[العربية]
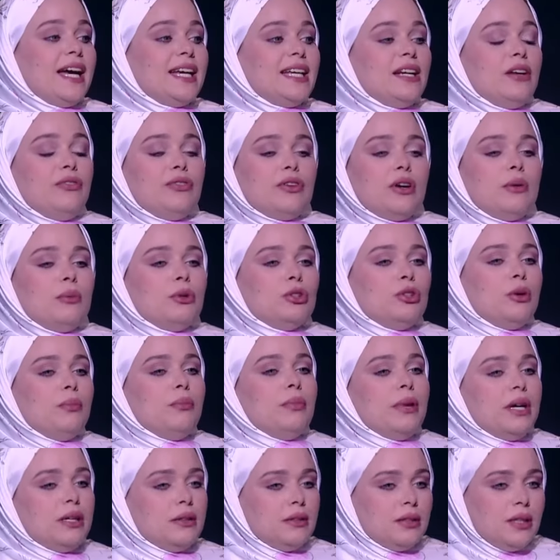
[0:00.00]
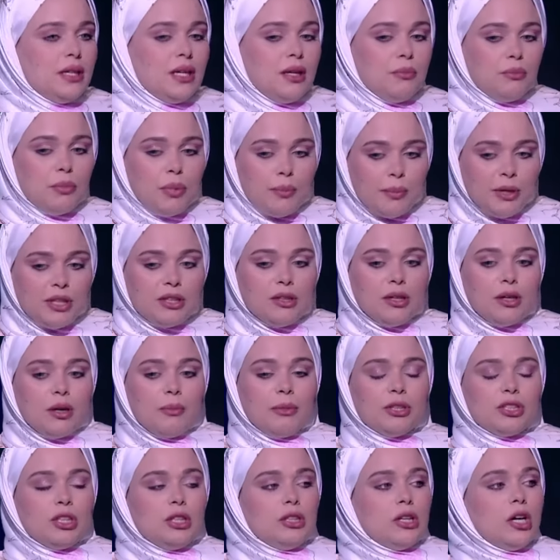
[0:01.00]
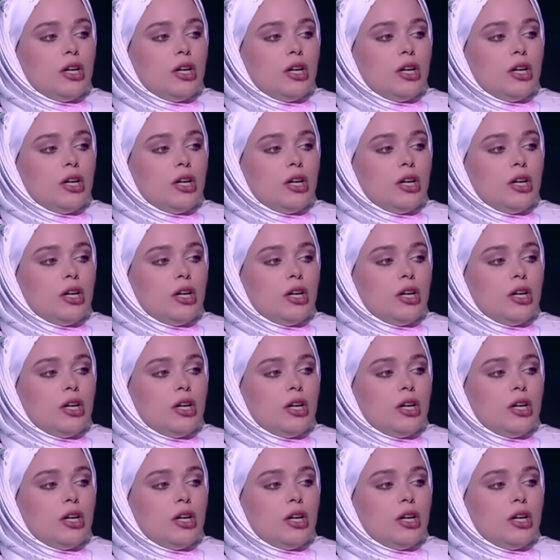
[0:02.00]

اخيره في رمضان بقى نصيحه لنا رمضان